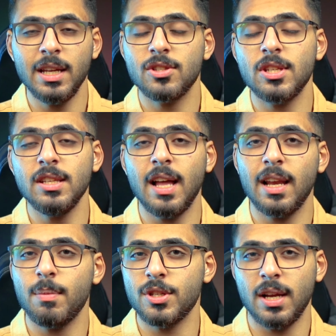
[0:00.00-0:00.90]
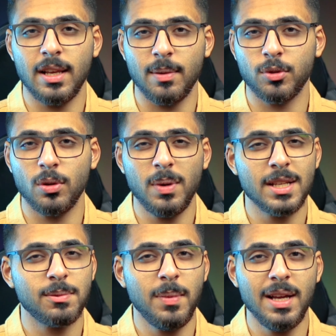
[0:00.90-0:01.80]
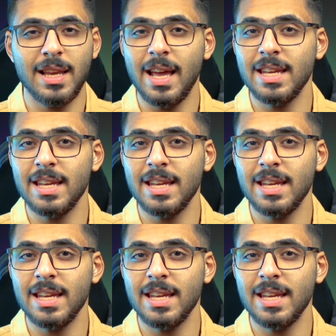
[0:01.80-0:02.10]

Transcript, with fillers: هي جديدة على مجال اللابتوبات ما لها